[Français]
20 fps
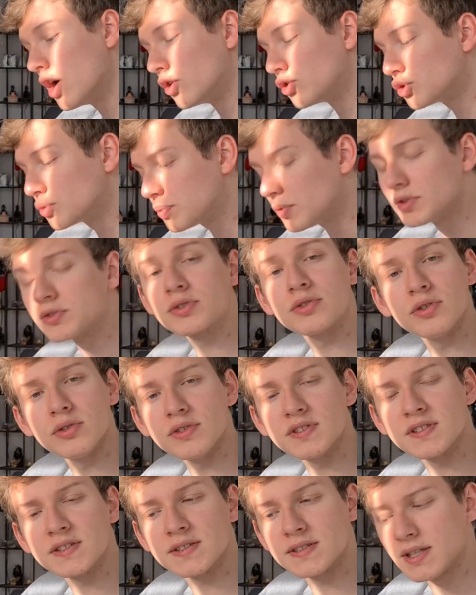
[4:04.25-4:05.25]
je pense que
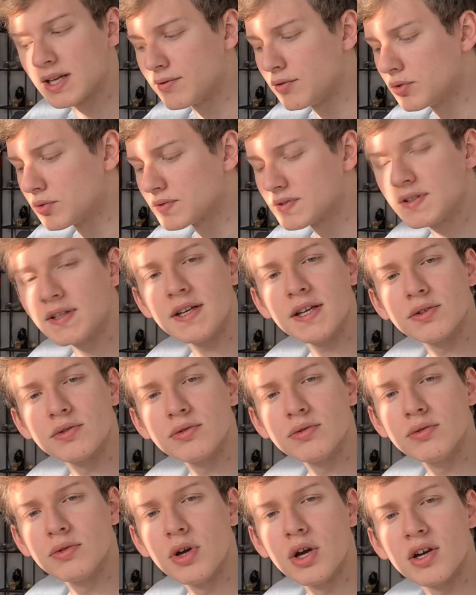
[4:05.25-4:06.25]
la volonté est
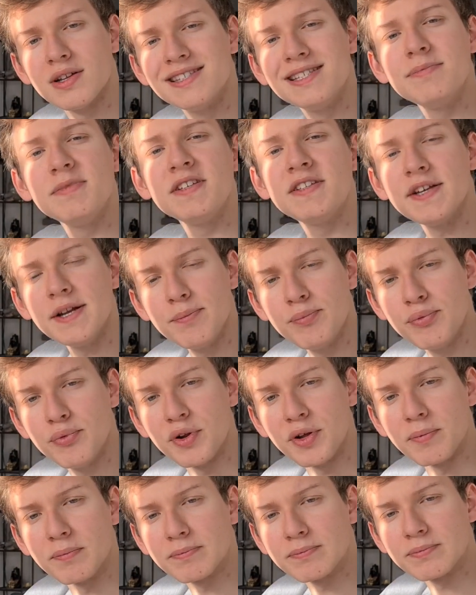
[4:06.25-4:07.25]
d'imiter le
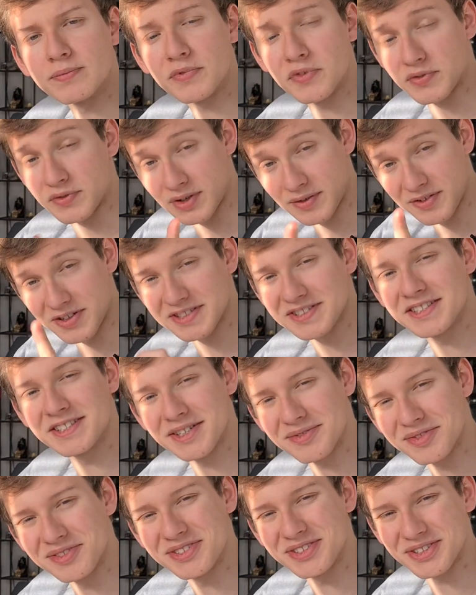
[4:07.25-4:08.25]
poulet. On va voir si
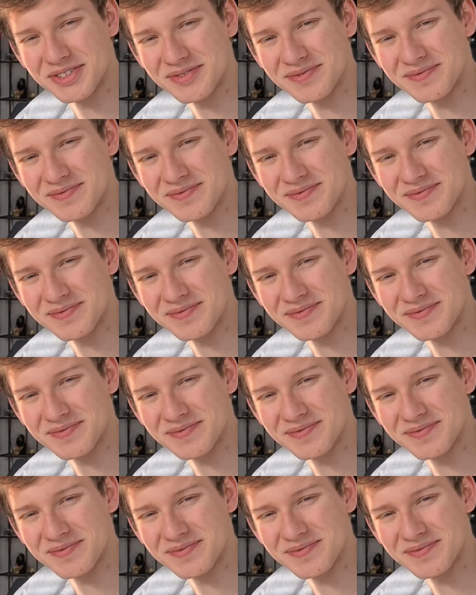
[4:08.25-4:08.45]
ça fonctionne.